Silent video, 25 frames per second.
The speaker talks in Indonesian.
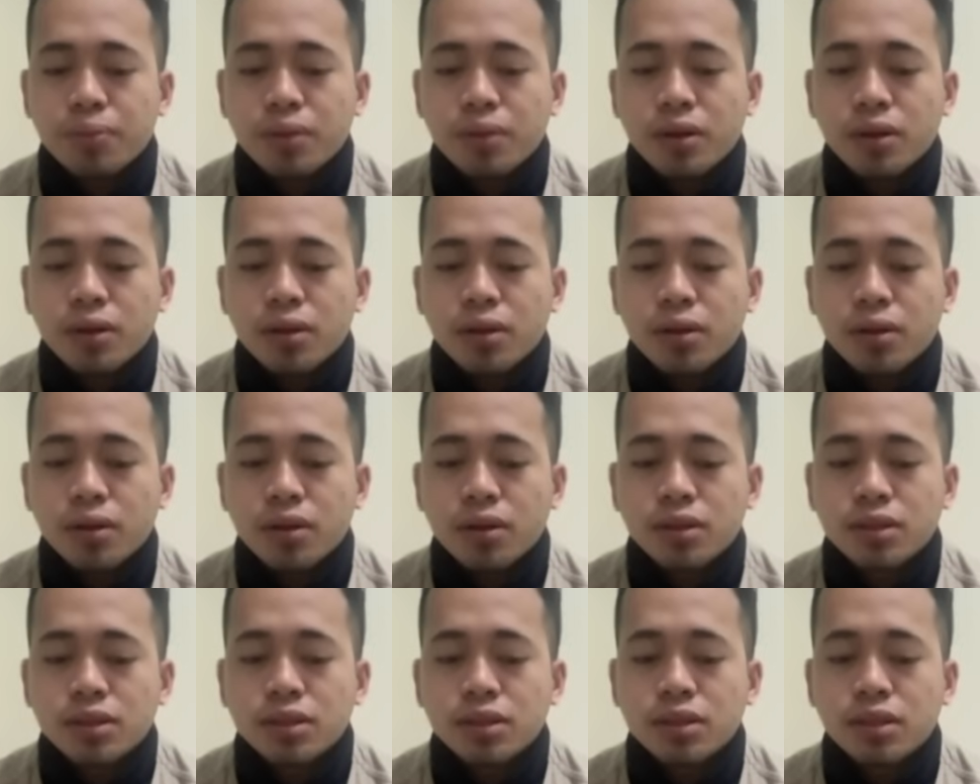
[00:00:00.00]
uh,
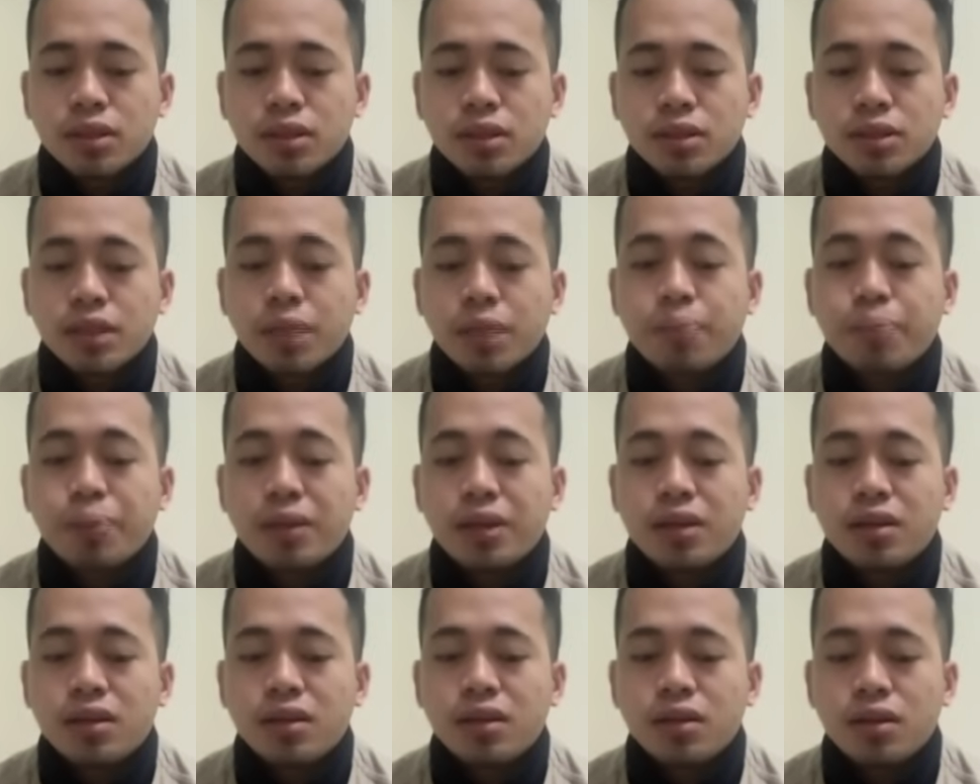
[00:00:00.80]

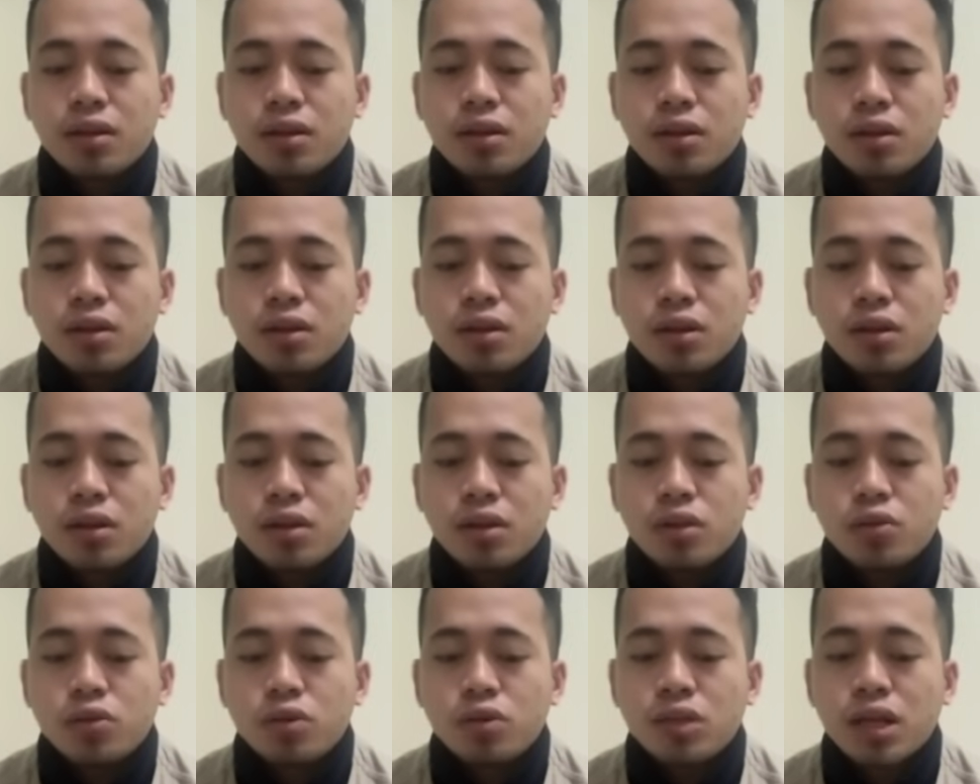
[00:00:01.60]
Stephen
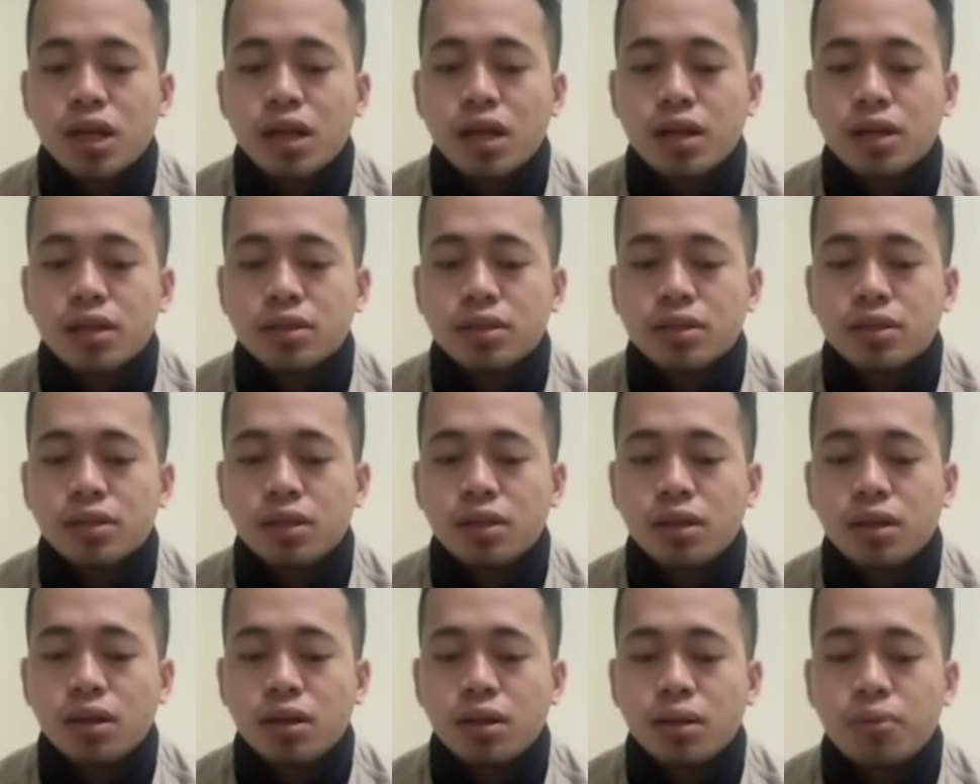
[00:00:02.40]
uh, Duchar
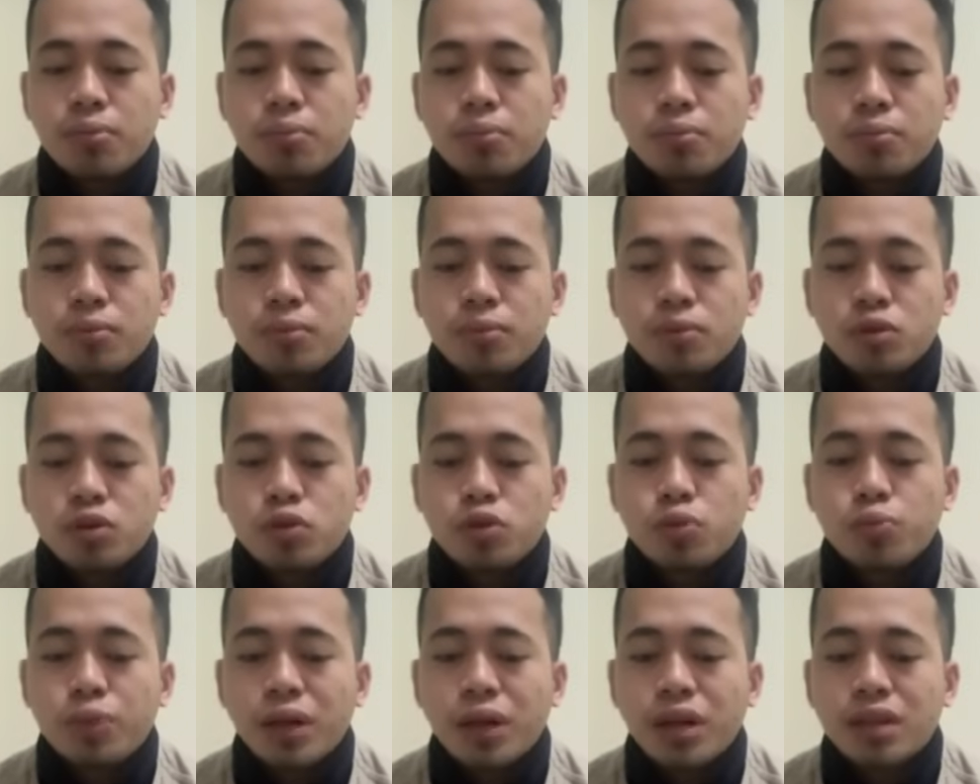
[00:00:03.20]
uh,
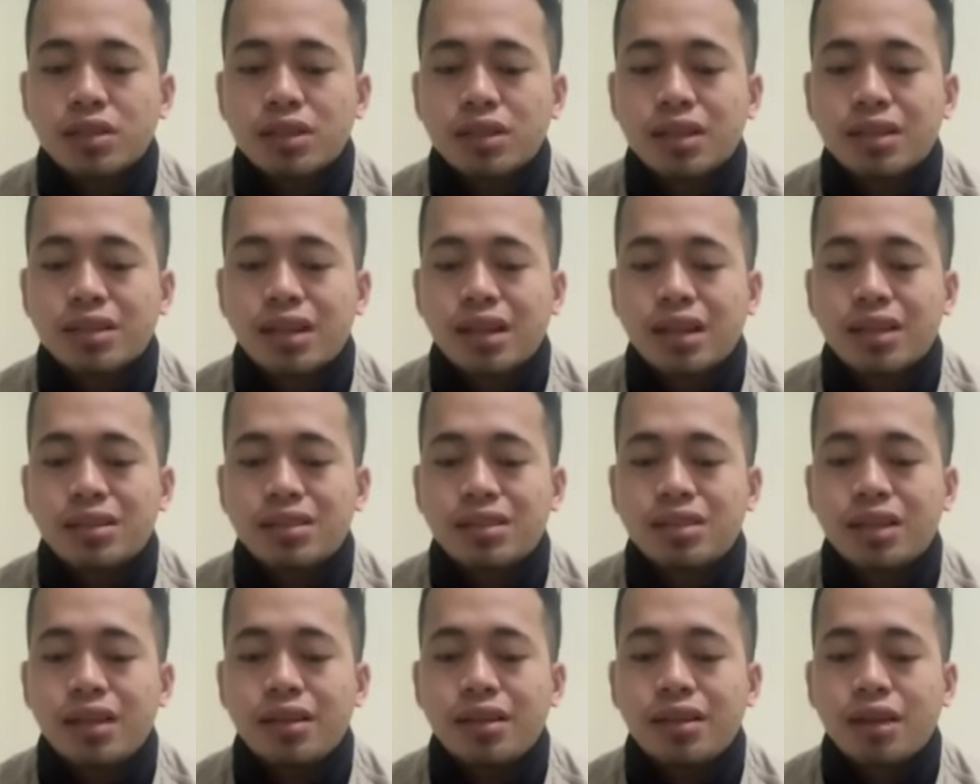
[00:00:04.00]
jubir sekretaris
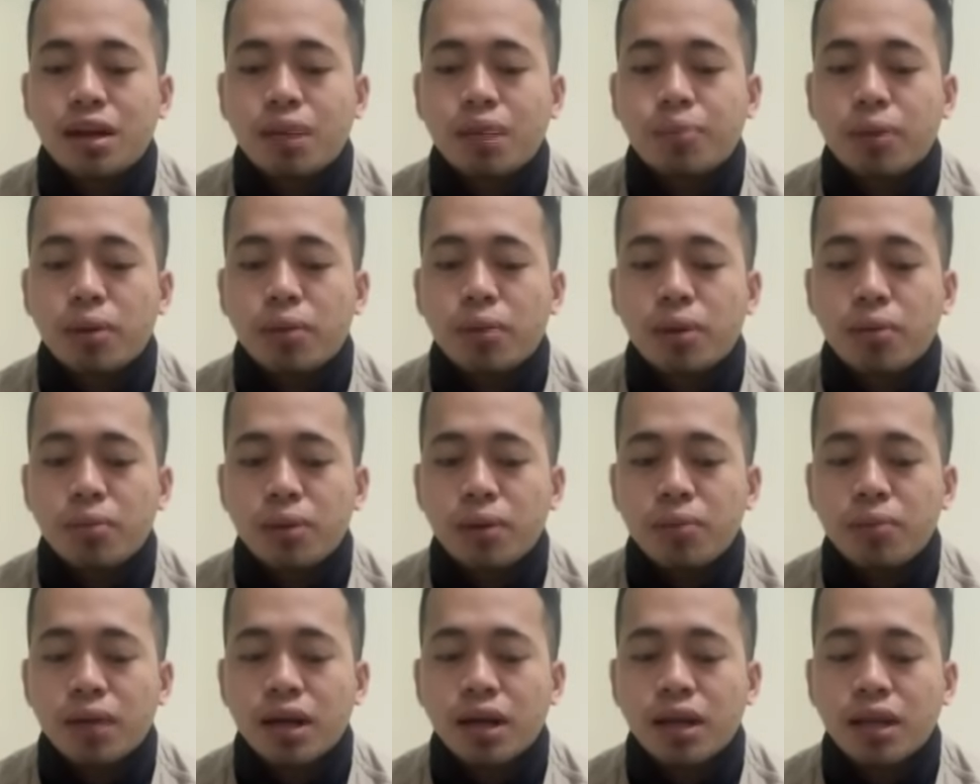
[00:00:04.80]
jenderal
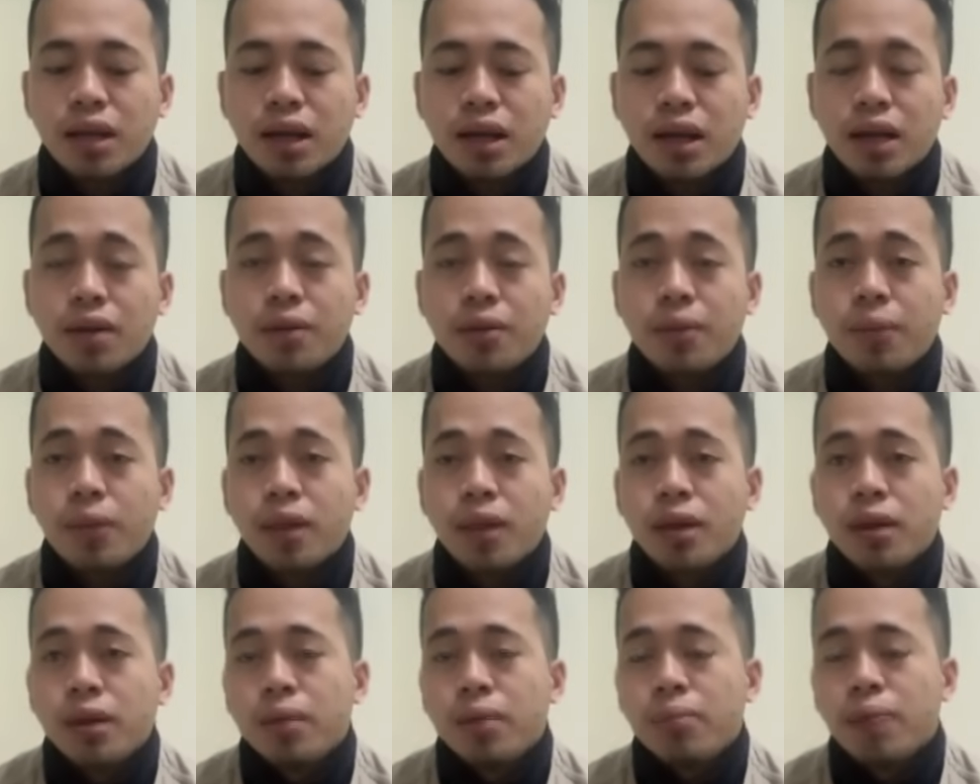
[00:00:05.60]
PBB mengatakan
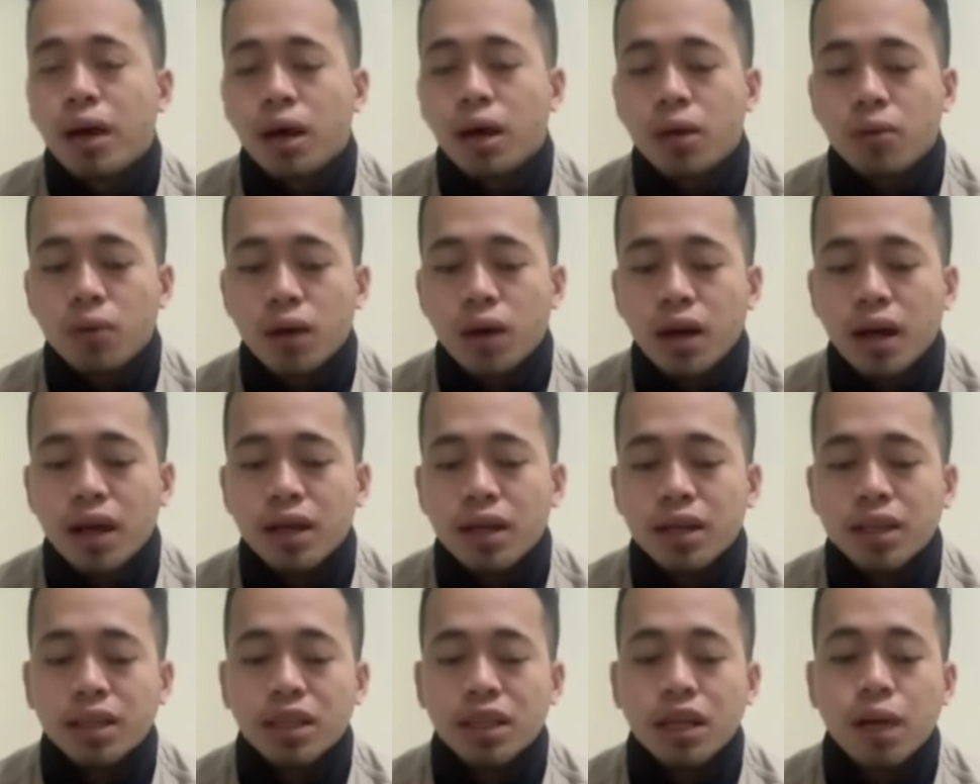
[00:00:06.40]
bahwa
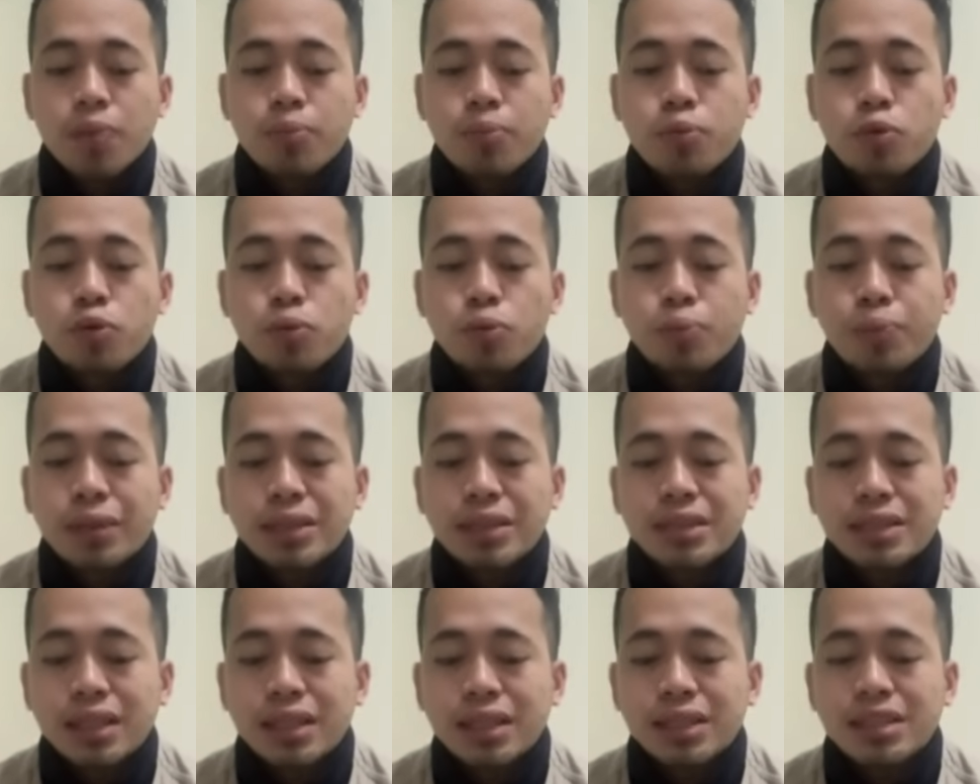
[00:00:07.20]
ada 30%
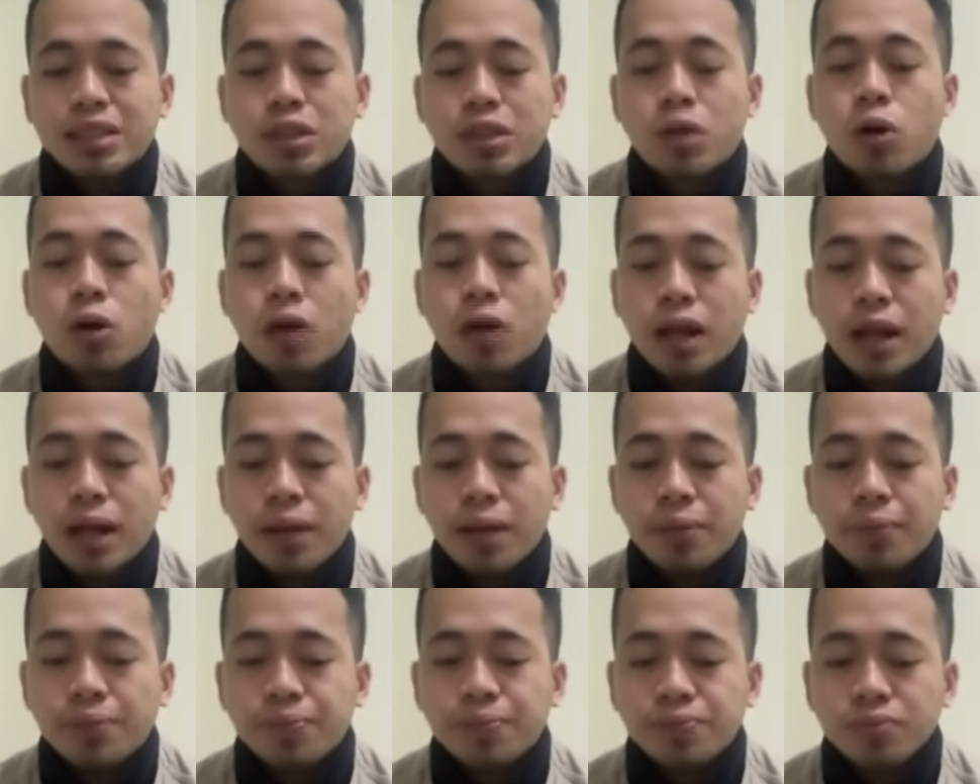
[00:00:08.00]

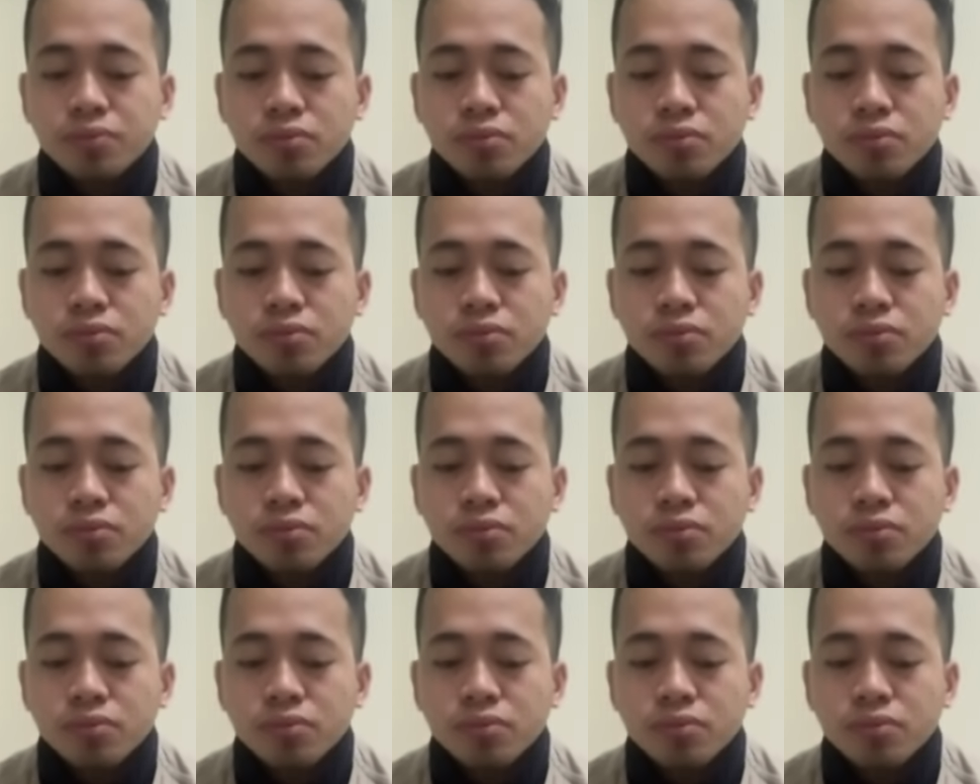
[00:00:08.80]
sekolah